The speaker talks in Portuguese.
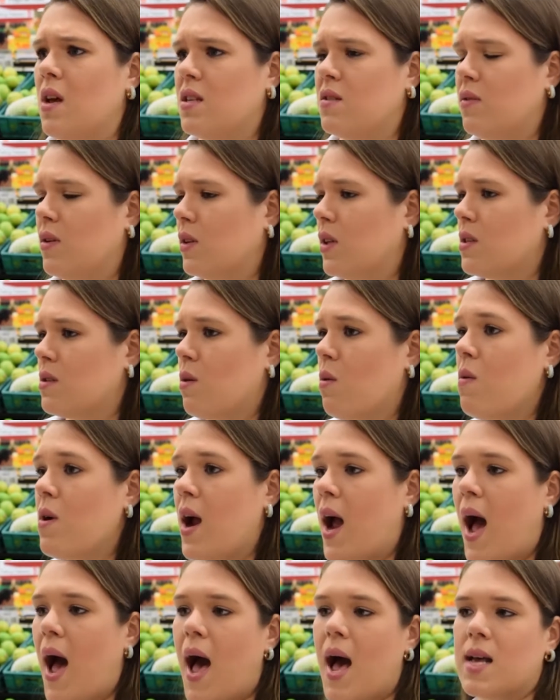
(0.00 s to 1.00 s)
as frutas com
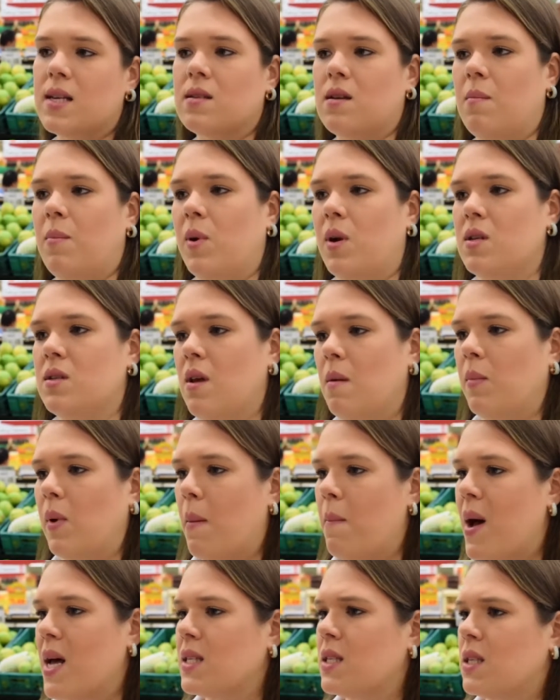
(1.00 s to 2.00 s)
casca, por exemplo, a
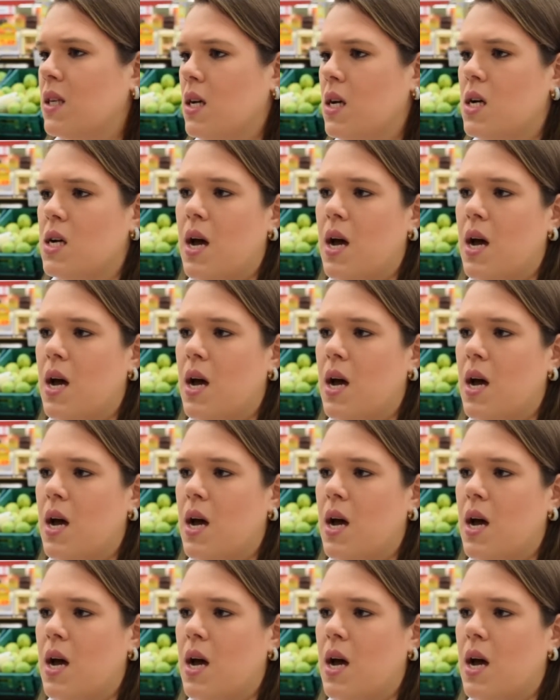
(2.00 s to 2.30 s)
maçã,